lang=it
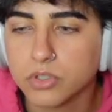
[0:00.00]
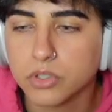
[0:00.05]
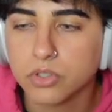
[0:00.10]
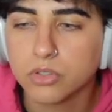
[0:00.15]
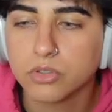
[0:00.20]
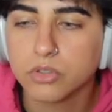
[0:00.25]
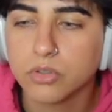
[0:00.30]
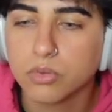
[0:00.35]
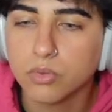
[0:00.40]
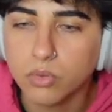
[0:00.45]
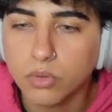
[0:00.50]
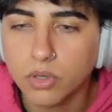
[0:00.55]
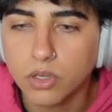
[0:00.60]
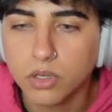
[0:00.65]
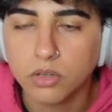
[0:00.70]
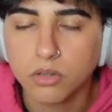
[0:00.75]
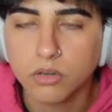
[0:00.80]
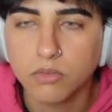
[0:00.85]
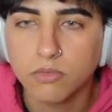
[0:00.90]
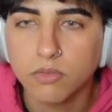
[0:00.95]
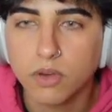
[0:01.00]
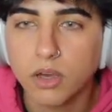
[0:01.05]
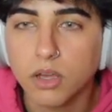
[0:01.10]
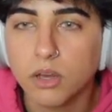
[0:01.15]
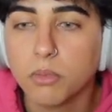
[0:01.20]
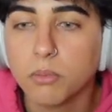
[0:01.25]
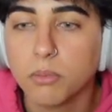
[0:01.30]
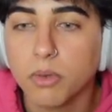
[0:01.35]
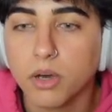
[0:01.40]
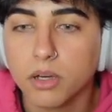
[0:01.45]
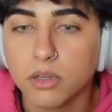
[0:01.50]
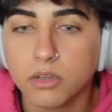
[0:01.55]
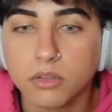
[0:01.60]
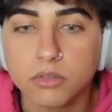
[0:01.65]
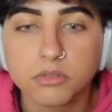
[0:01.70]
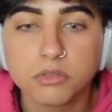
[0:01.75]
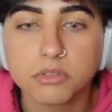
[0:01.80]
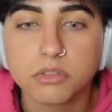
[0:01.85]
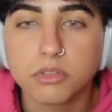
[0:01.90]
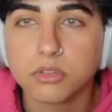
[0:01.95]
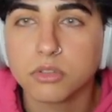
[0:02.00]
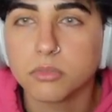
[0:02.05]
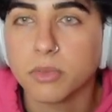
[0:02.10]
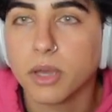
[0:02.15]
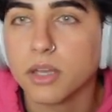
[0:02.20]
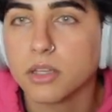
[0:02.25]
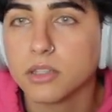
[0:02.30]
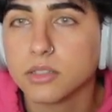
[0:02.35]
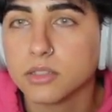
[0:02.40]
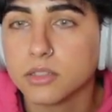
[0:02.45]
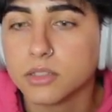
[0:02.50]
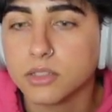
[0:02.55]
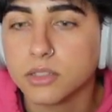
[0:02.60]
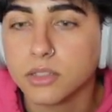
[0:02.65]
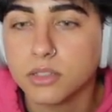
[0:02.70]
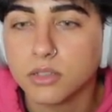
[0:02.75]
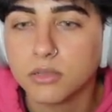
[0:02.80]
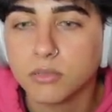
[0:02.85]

Secondo lui non vale un parrot. Secondo me sì.